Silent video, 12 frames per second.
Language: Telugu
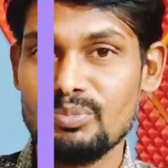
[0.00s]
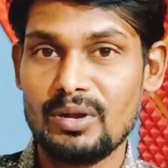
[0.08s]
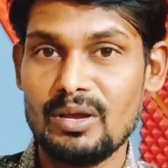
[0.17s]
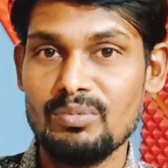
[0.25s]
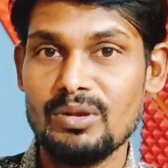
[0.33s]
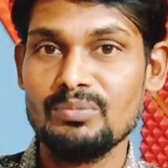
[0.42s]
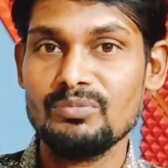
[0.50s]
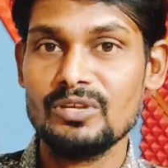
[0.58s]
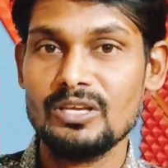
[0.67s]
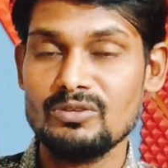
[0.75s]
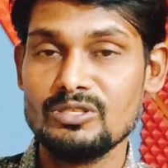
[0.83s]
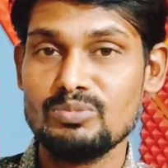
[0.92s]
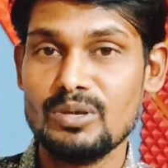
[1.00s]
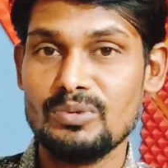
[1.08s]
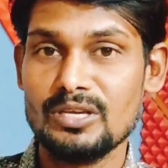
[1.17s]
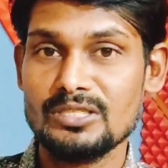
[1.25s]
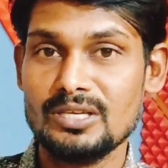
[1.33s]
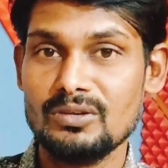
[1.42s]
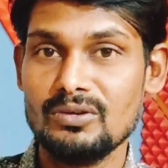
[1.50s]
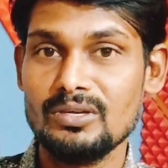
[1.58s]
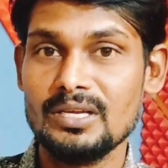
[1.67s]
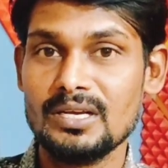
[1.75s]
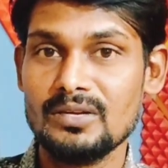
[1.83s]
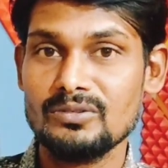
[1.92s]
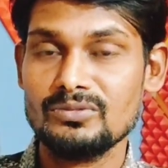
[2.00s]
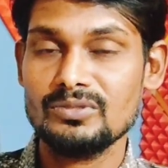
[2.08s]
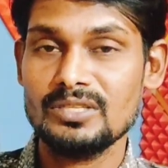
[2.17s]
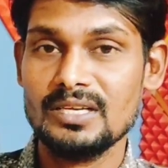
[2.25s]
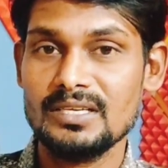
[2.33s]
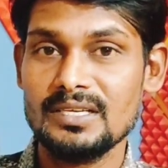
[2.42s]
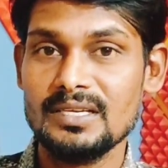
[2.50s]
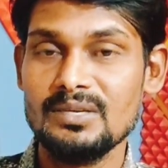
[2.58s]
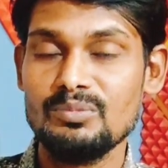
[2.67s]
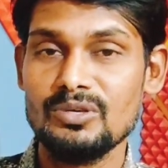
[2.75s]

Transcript: ఈ ప్రాబ్లం ఏనో ఎస్బీ అప్లికేషన్లో ఎక్కడ వస్తుంది అంటే